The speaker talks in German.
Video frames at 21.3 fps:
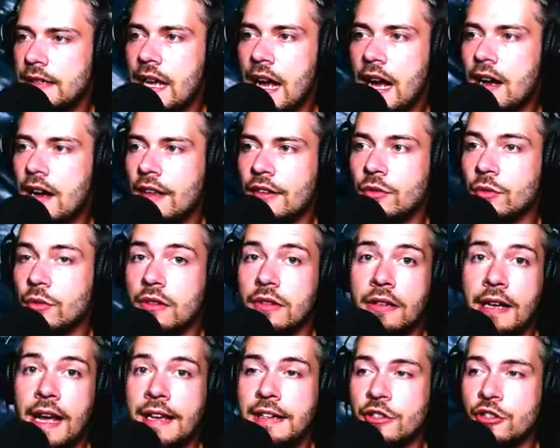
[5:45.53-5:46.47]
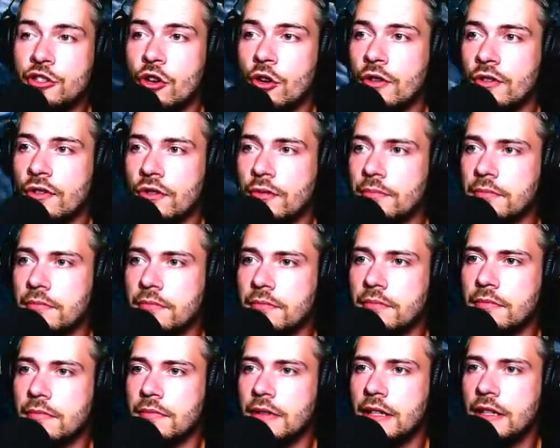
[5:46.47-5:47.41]
Ja, also keine Chance.
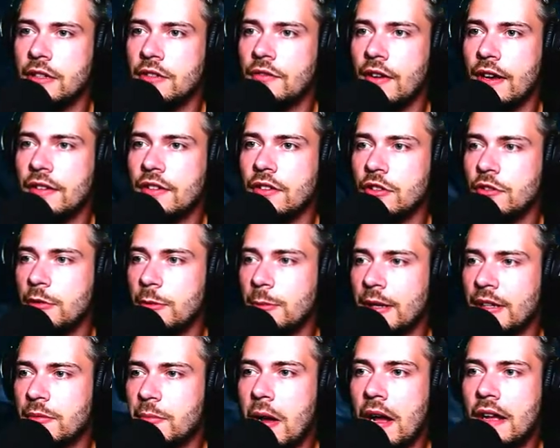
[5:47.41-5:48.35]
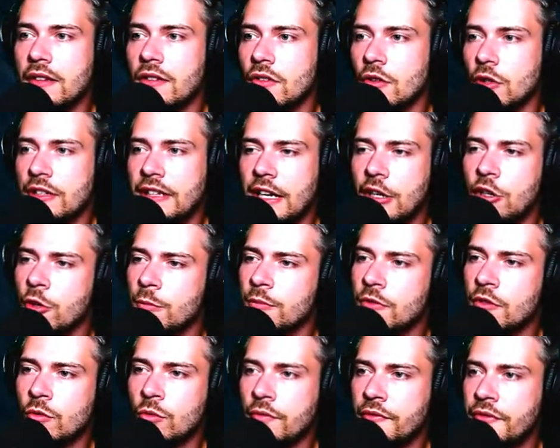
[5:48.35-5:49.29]
Ich weiß nicht, wie man es machen soll. Da
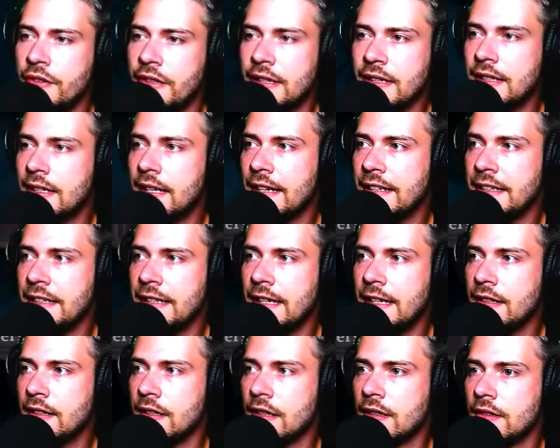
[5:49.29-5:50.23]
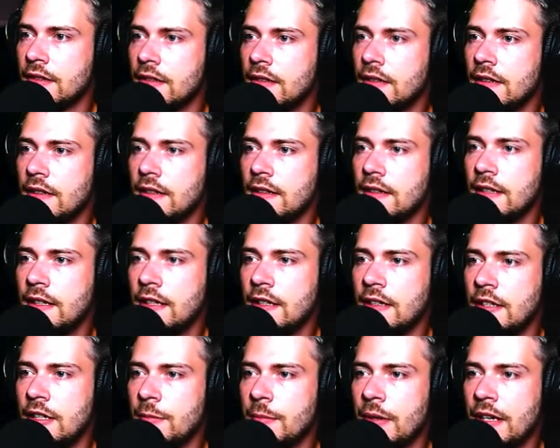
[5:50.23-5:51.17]
kommen zu viele kleine Gegner,
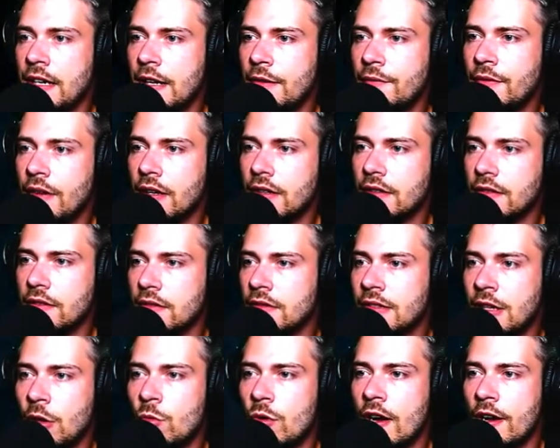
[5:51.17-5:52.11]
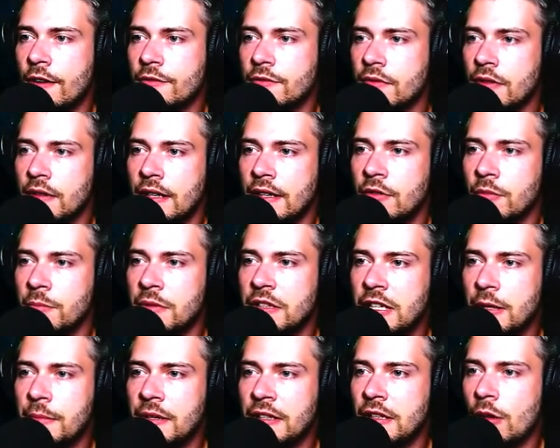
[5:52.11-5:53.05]
gegen die man einfach dauerhaft, also
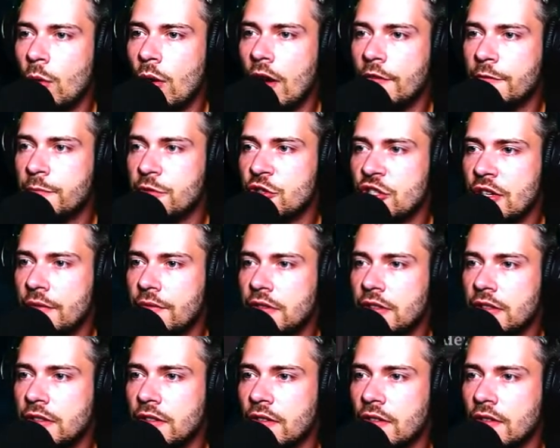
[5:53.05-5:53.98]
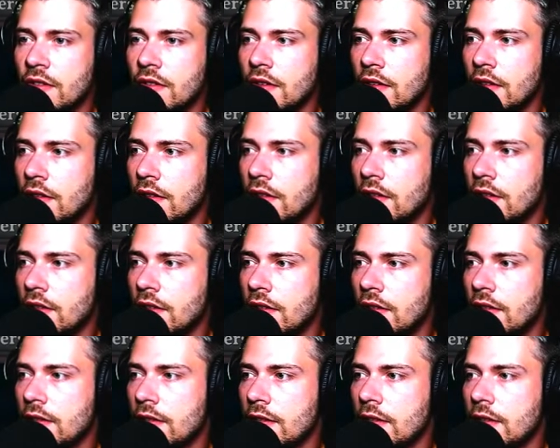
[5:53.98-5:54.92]
mit denen man dauerhaft beschäftigt ist.
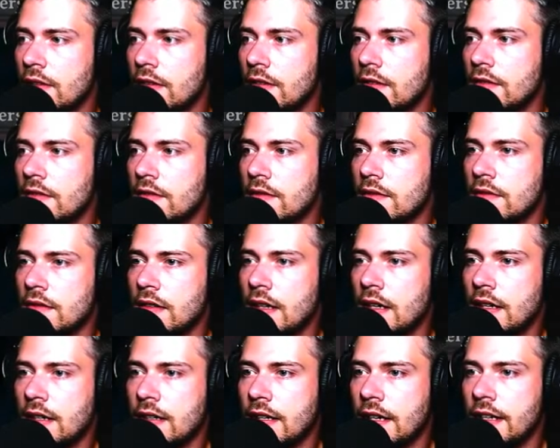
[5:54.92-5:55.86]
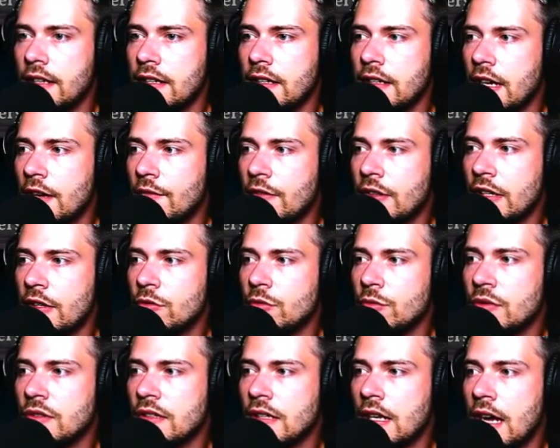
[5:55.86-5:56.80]
Ja, geil, hier haben wir
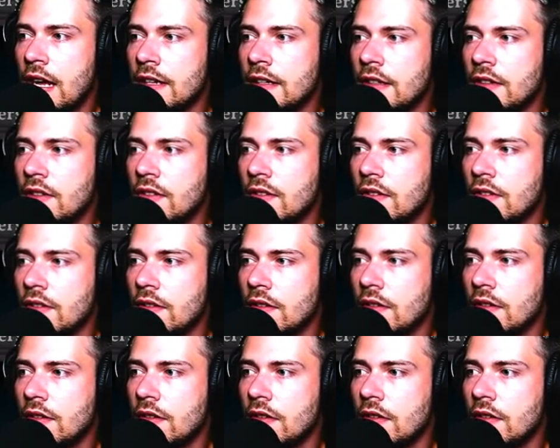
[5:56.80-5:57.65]
natürlich gar nichts.